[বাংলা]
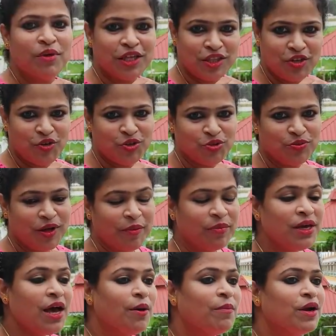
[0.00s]

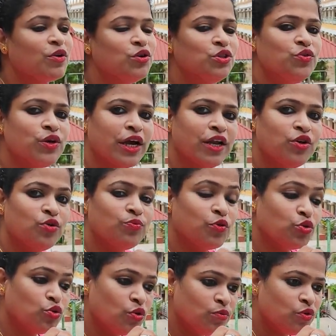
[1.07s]
ব্যক্তিগতভাবে আমার কিন্তু এখানে
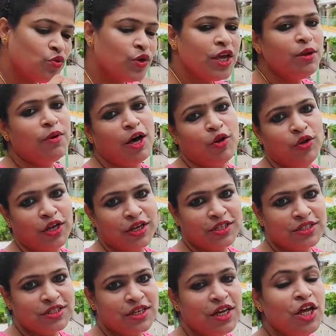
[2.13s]
প্রথম ঢুকেই ভালো
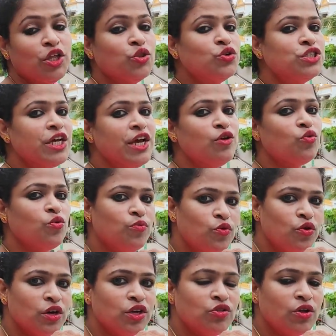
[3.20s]
লেগেছে তো সেই
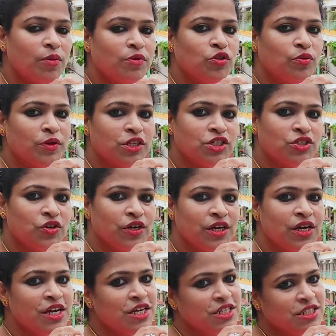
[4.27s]
রুমগুলো কিন্তু আমি তোমাদের সঙ্গে
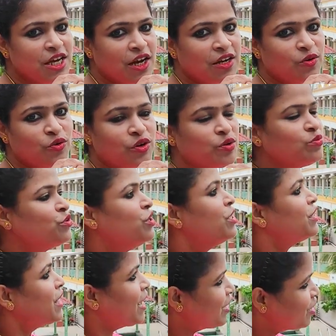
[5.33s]
শেয়ার করে নেব
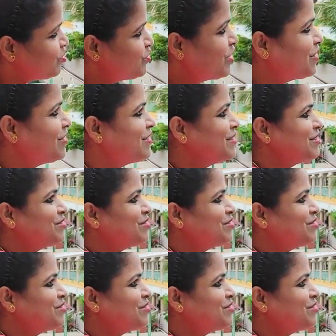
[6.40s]
থ্যাংক ইউ দাদা